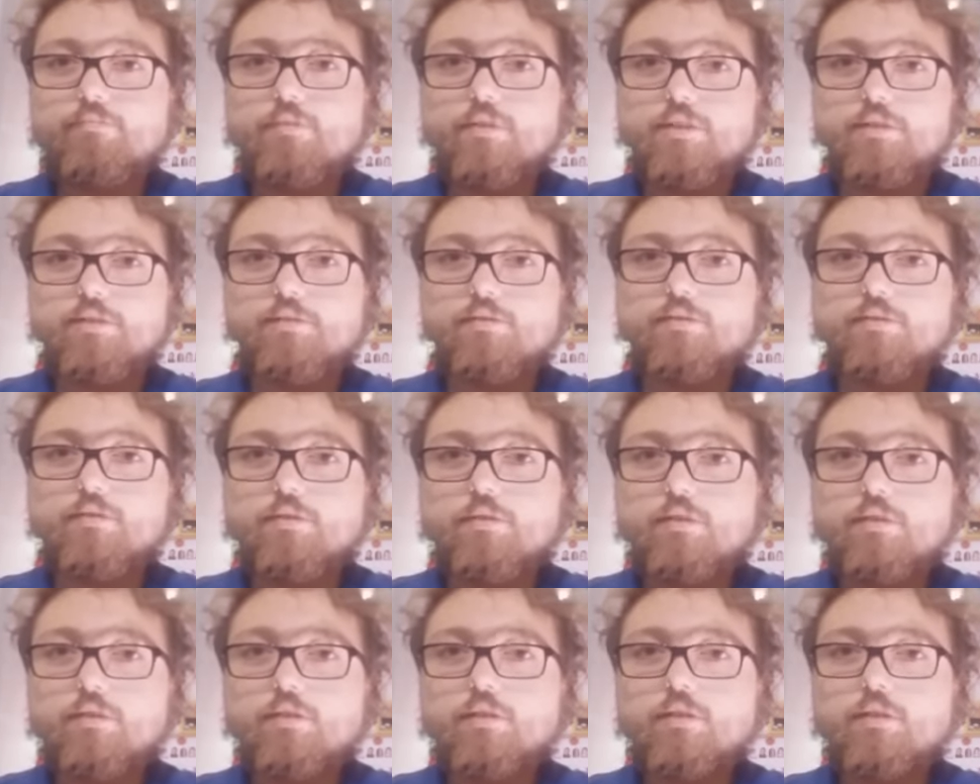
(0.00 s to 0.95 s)
Ne?
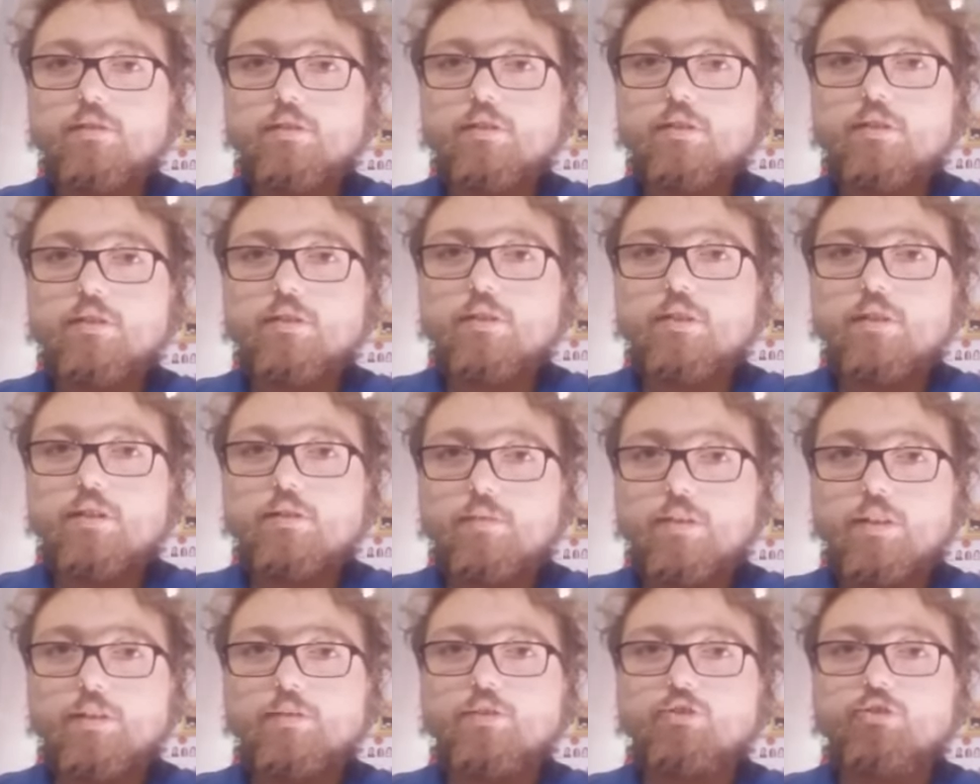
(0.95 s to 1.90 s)

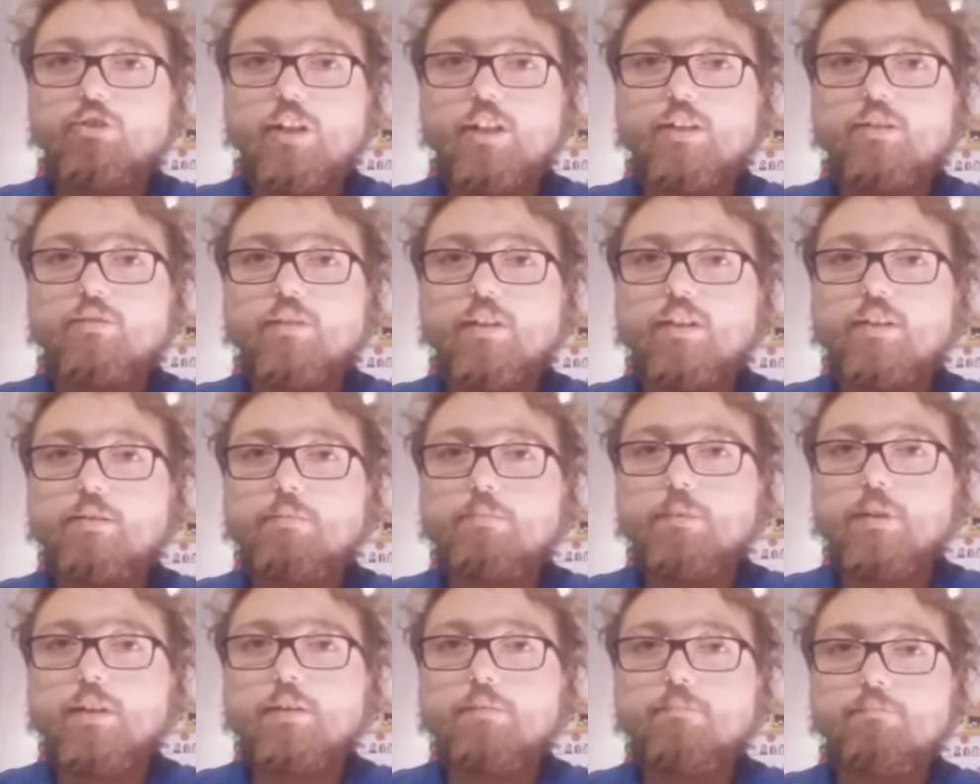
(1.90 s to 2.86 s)
Wenn er versteht, was ich
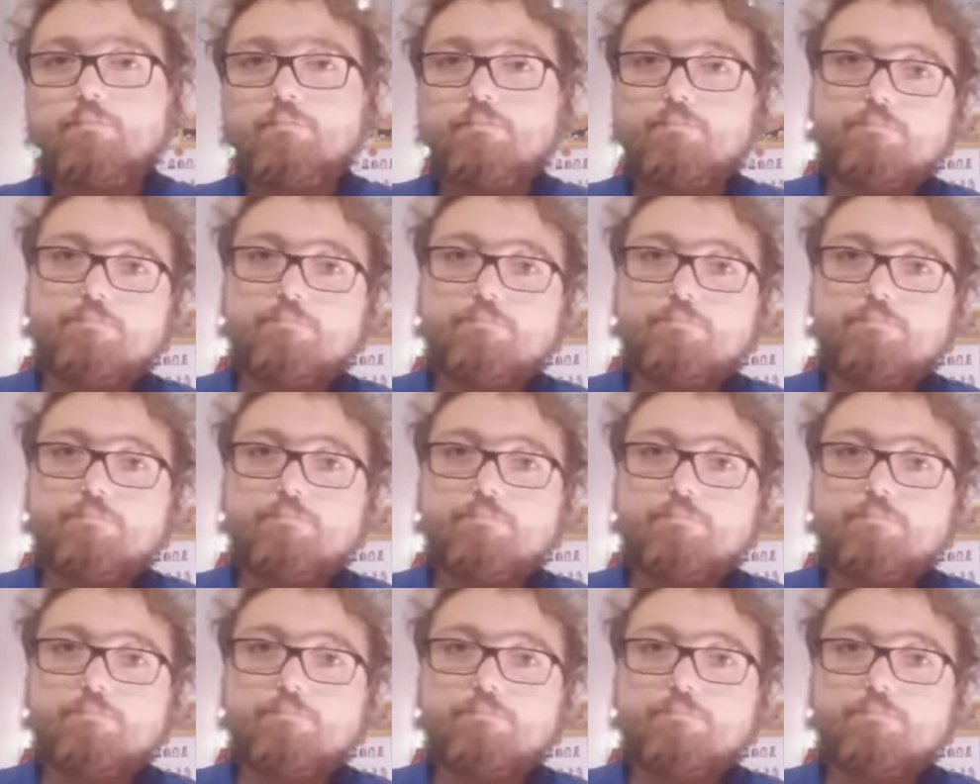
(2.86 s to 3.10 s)
meine.